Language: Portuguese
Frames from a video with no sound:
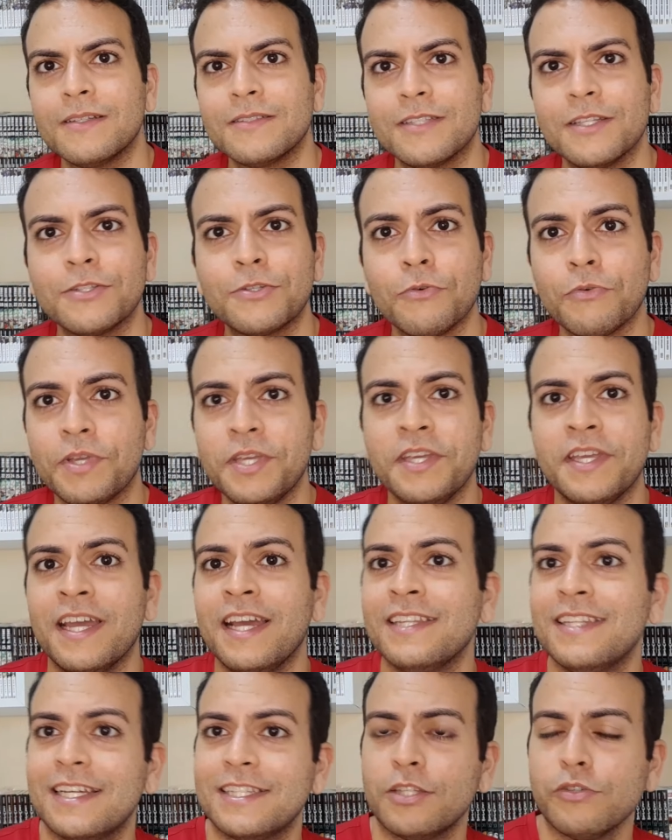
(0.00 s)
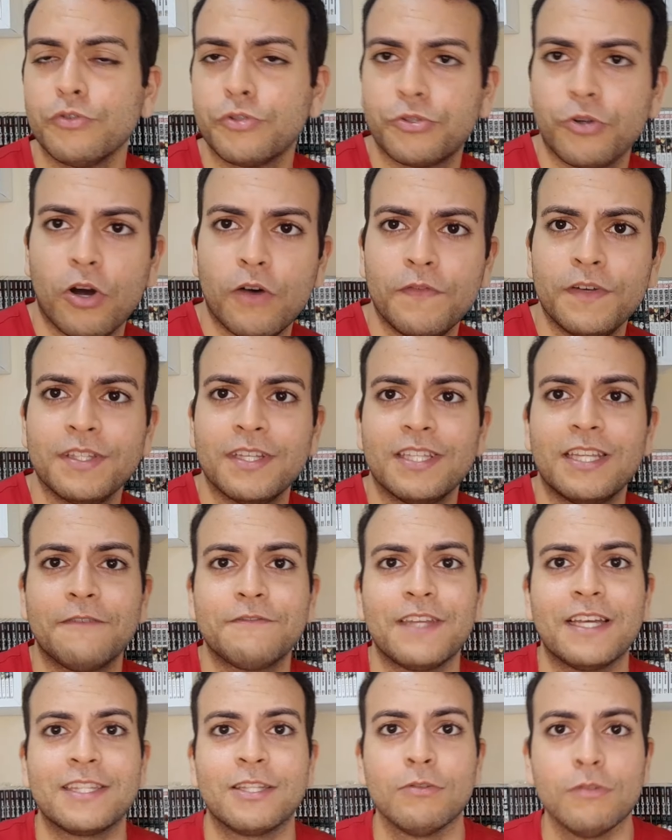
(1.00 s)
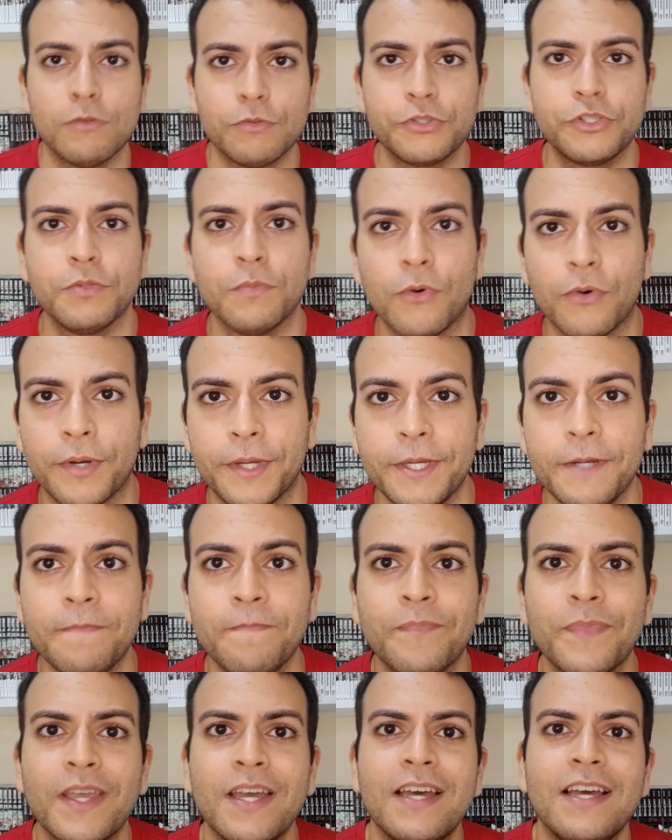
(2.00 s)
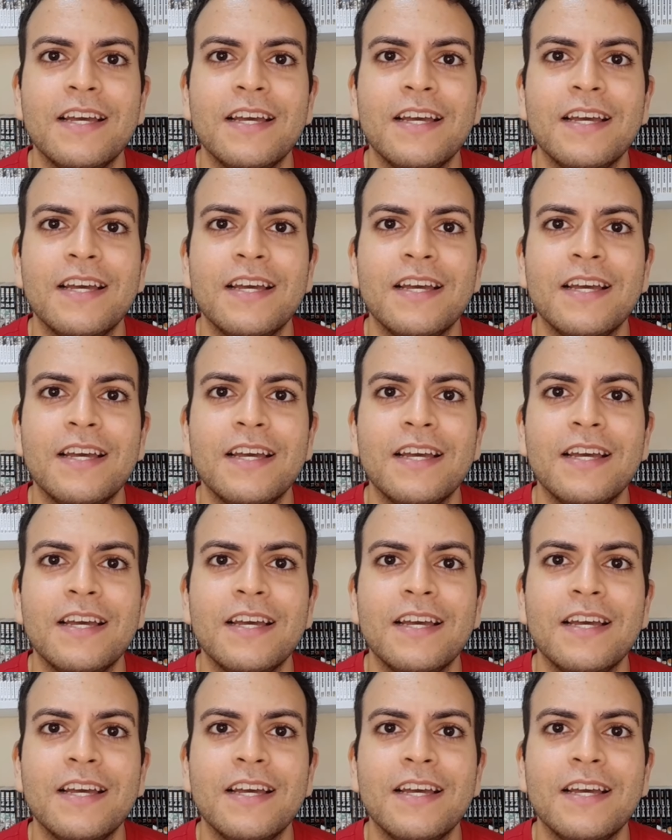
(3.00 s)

Sendo que o King ainda é tão jovem, ainda deve estar tá tão longe de morrer.